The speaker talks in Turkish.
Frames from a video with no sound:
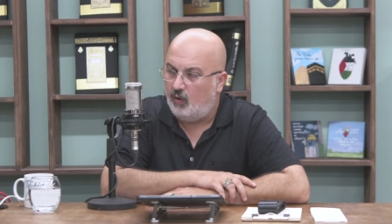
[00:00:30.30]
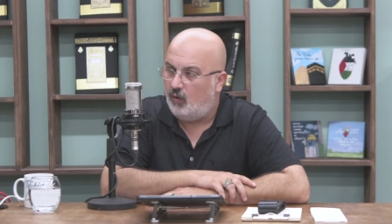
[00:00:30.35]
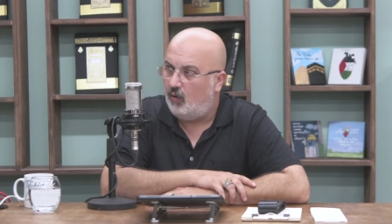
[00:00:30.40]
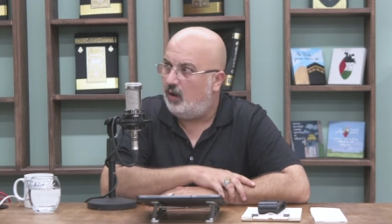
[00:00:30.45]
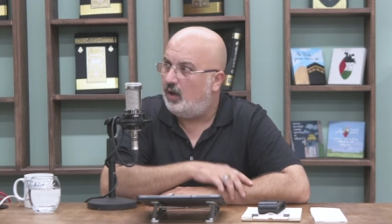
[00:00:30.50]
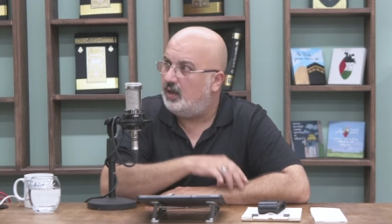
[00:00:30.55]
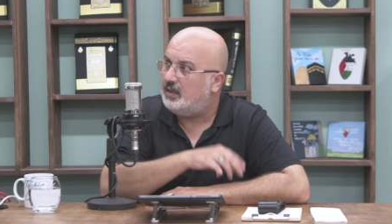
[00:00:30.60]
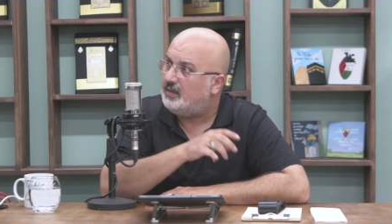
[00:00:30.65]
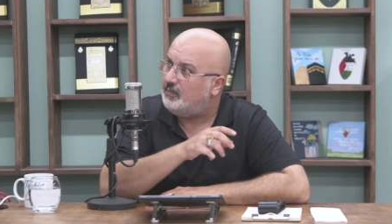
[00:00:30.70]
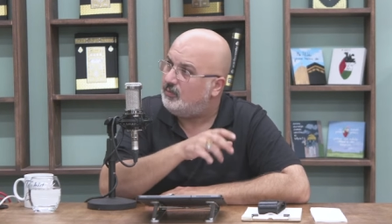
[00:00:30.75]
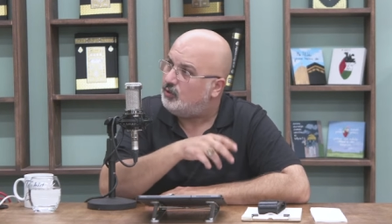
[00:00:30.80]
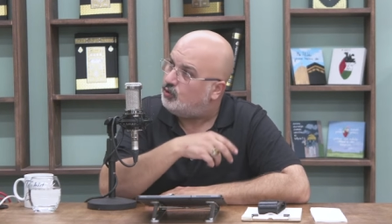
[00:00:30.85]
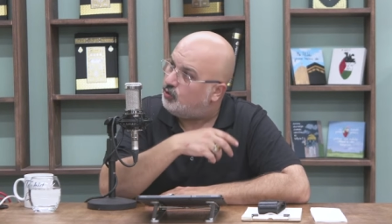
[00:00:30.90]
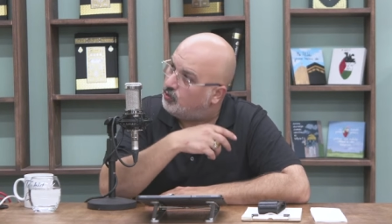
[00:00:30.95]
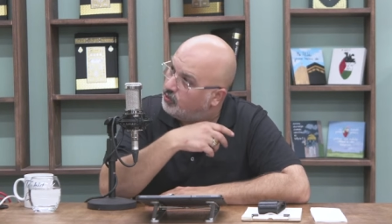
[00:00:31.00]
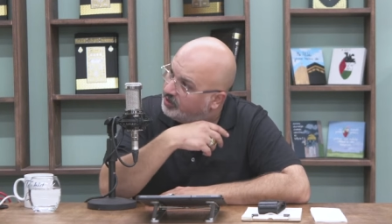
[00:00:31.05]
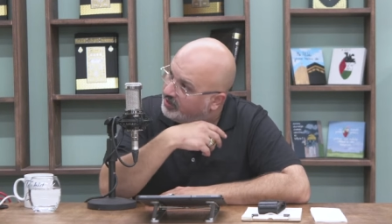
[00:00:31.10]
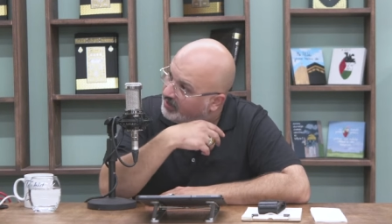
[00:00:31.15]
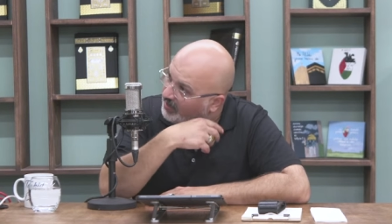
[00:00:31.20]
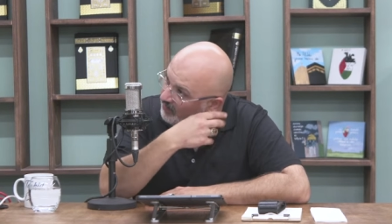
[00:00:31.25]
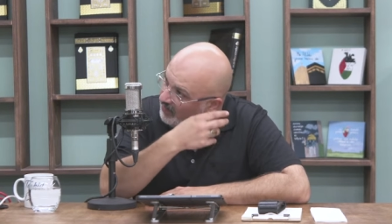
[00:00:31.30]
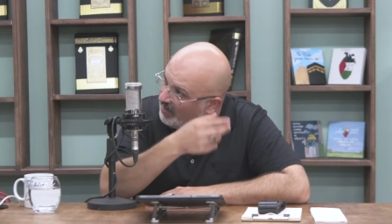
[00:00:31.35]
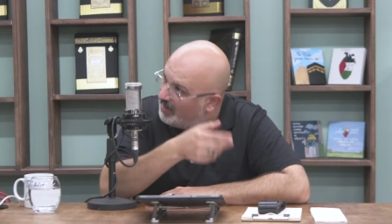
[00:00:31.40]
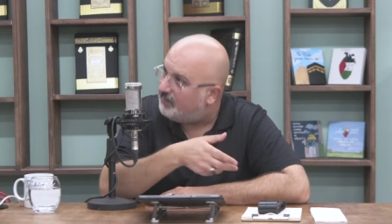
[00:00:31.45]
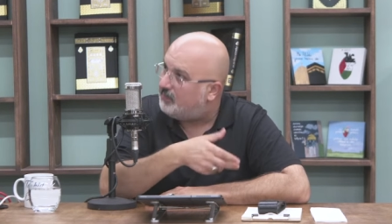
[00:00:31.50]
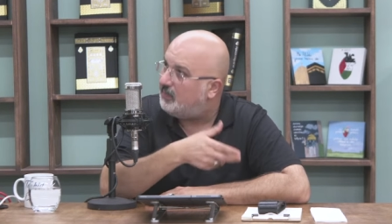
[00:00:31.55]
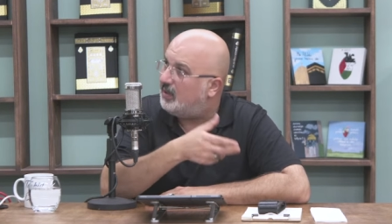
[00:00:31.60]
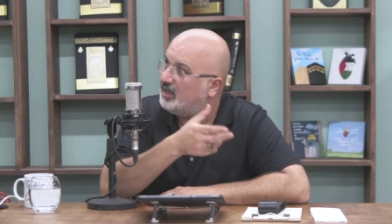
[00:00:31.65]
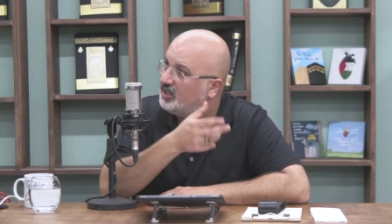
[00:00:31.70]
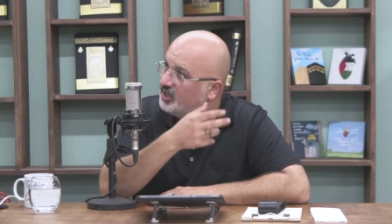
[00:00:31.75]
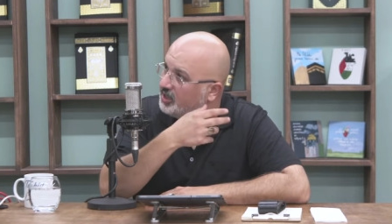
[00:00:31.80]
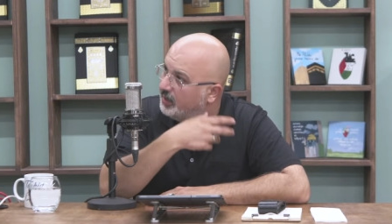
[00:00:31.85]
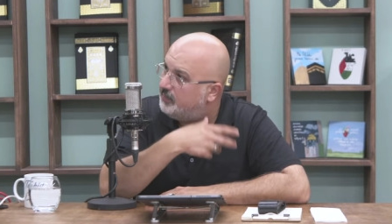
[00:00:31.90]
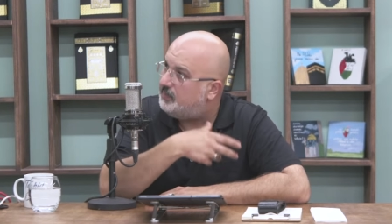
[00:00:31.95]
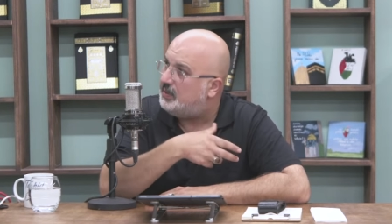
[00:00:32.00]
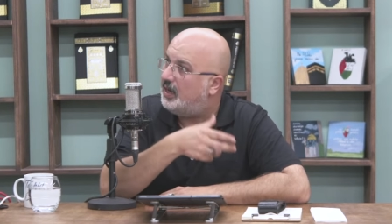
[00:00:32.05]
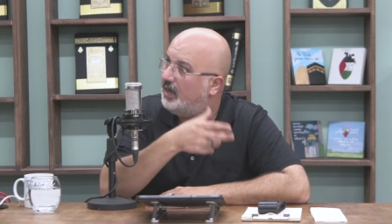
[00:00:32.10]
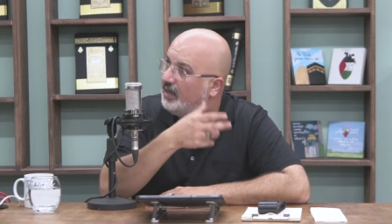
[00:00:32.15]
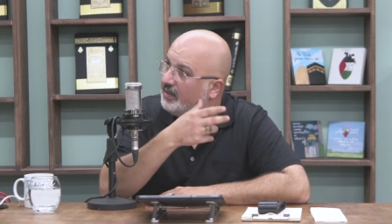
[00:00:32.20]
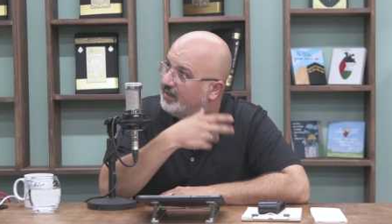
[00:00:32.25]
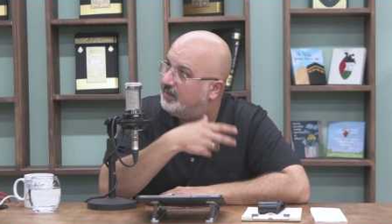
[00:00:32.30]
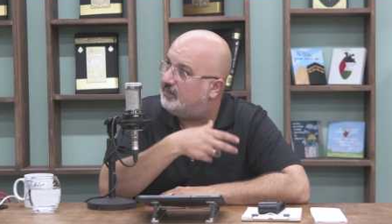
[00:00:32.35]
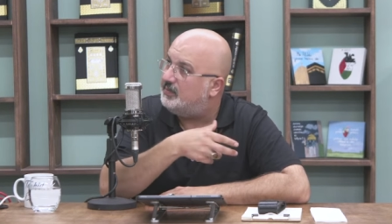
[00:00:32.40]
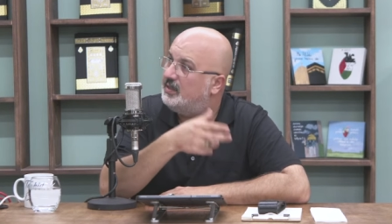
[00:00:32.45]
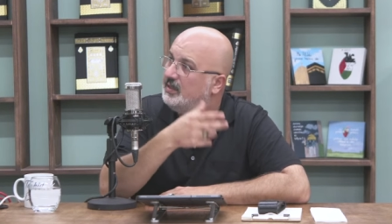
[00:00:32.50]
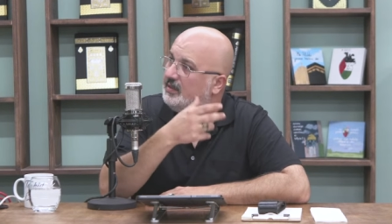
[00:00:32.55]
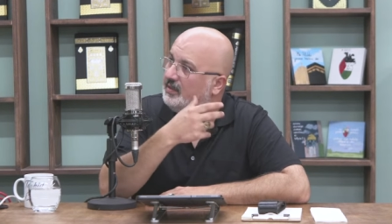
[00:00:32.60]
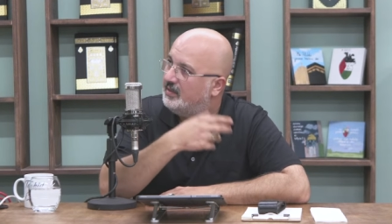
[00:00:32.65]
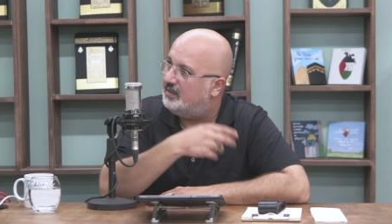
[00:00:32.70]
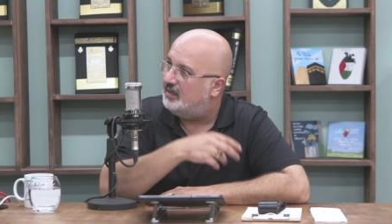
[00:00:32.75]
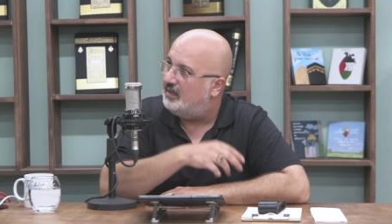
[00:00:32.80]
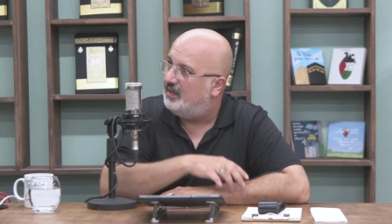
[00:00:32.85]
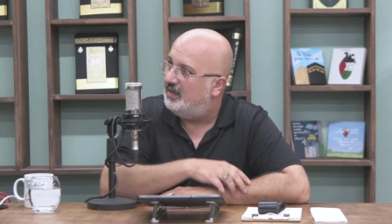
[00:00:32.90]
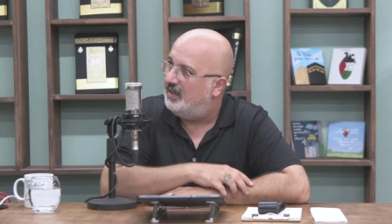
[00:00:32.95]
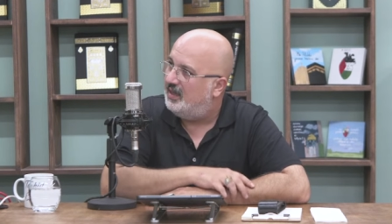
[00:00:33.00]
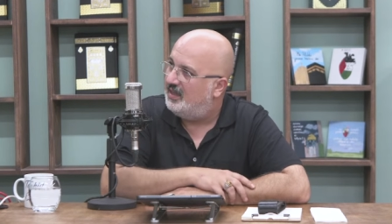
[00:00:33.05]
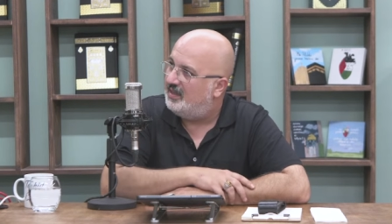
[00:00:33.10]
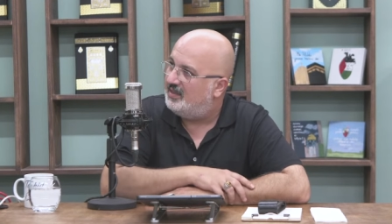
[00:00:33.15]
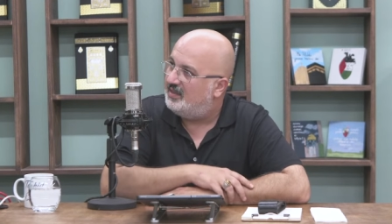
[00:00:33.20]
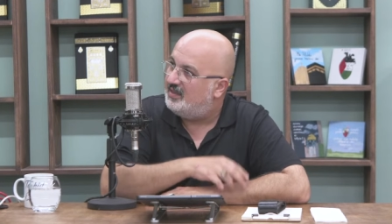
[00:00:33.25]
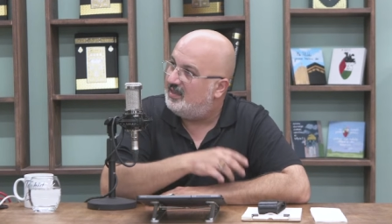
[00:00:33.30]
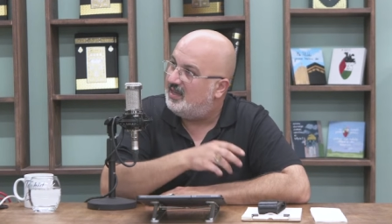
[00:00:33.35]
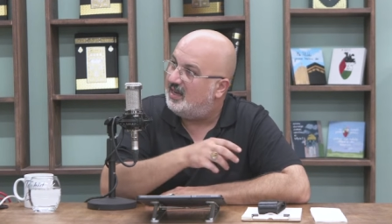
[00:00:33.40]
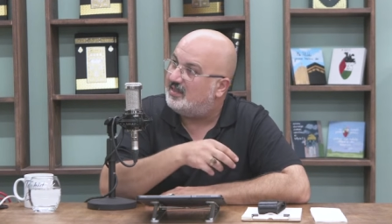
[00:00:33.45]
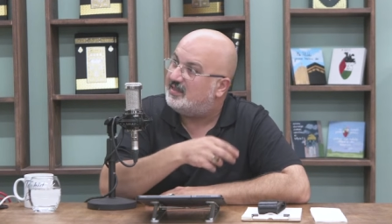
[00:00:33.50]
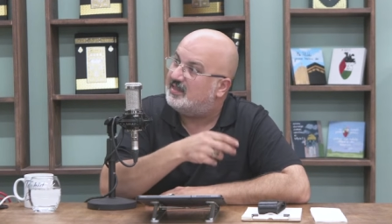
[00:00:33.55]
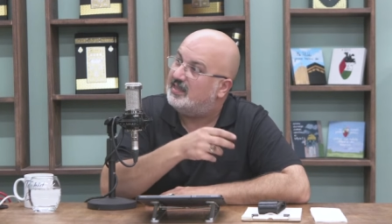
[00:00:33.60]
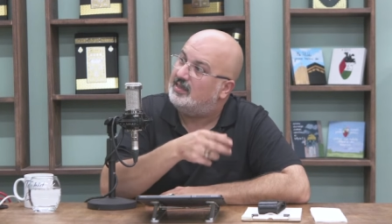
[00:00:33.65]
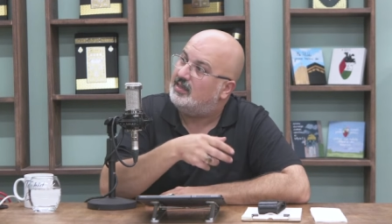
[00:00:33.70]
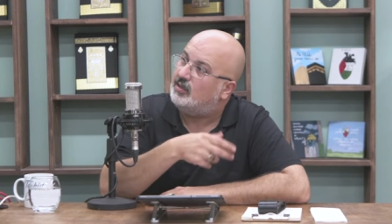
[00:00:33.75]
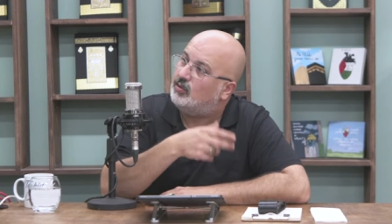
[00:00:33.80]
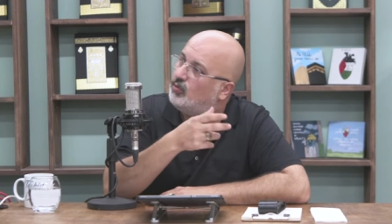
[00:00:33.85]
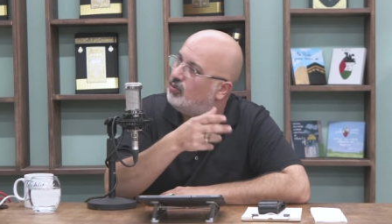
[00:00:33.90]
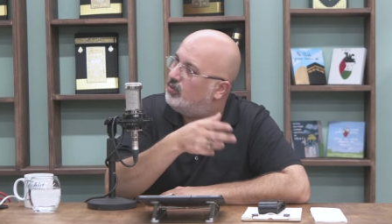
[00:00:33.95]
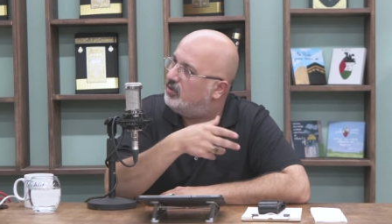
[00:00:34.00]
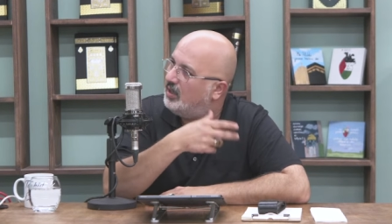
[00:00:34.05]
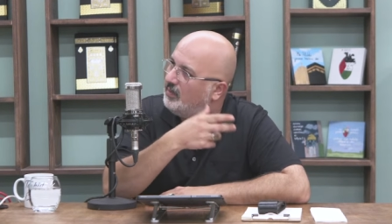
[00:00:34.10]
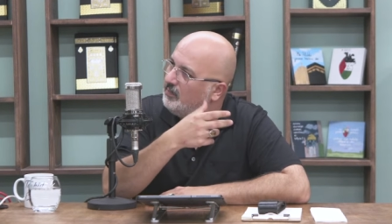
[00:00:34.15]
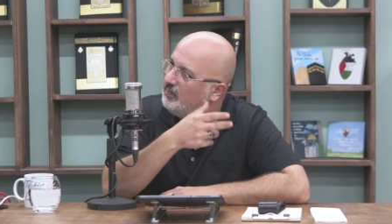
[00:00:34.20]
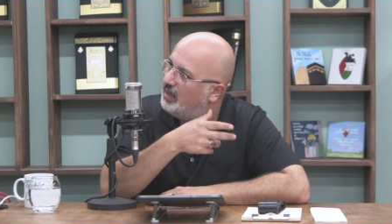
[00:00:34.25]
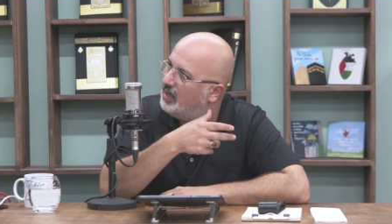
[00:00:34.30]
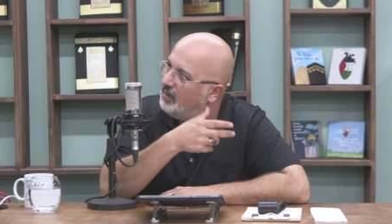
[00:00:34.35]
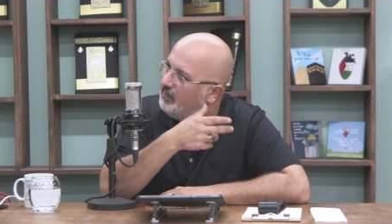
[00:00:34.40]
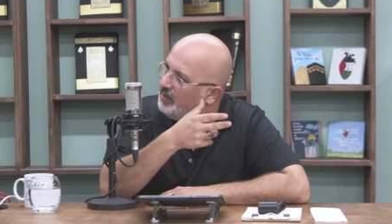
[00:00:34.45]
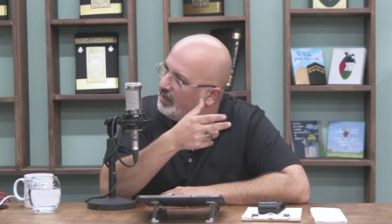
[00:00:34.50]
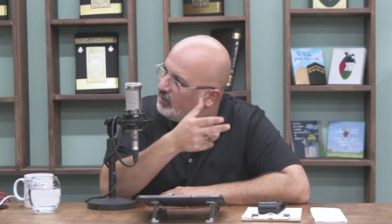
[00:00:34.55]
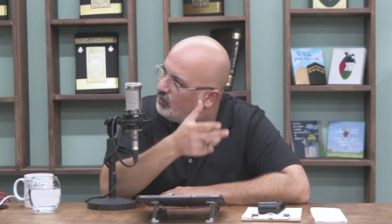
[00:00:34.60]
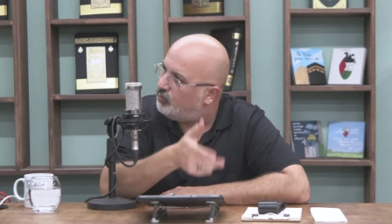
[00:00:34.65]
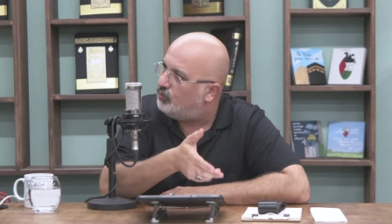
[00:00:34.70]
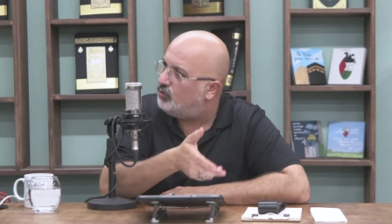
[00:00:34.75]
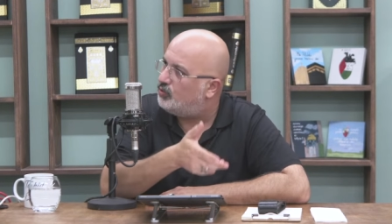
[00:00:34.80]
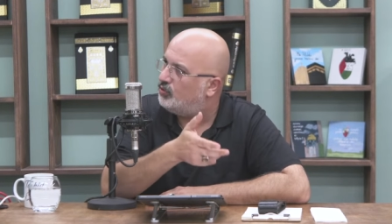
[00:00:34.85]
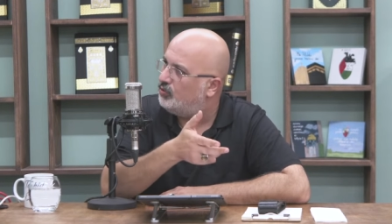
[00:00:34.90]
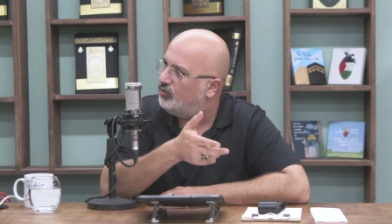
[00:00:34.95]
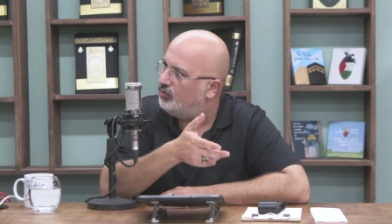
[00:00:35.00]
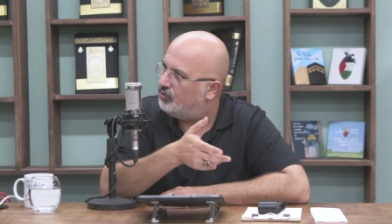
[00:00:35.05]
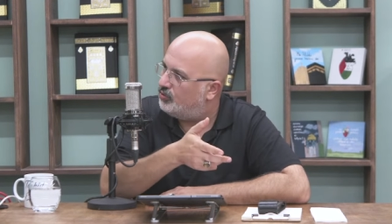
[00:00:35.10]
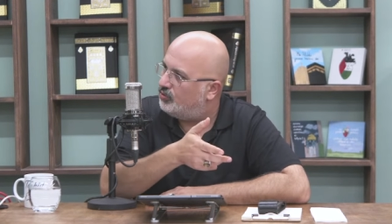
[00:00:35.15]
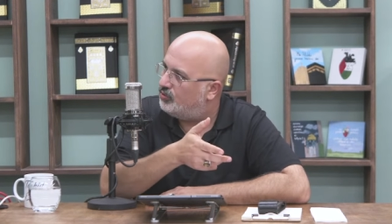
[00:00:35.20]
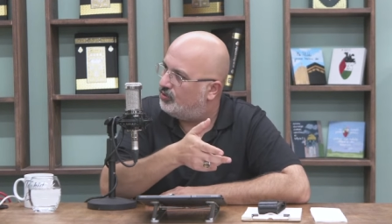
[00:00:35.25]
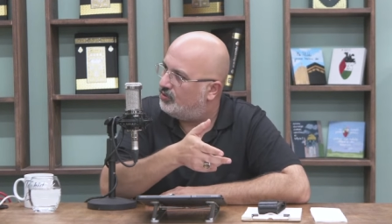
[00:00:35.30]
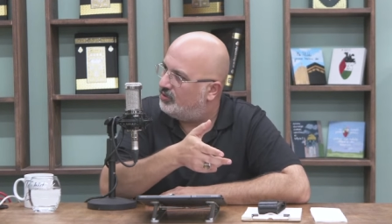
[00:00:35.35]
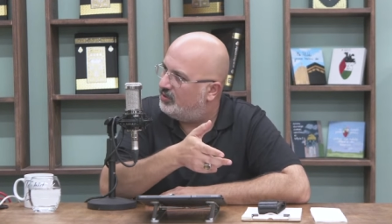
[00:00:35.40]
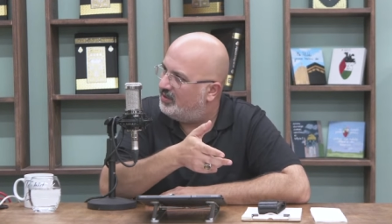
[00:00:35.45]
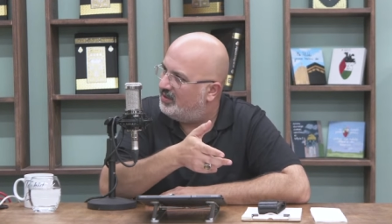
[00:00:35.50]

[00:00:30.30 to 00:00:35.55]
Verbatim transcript: o adamı çok seven başka bir adamın nazını kullanmaya mecbursunuz.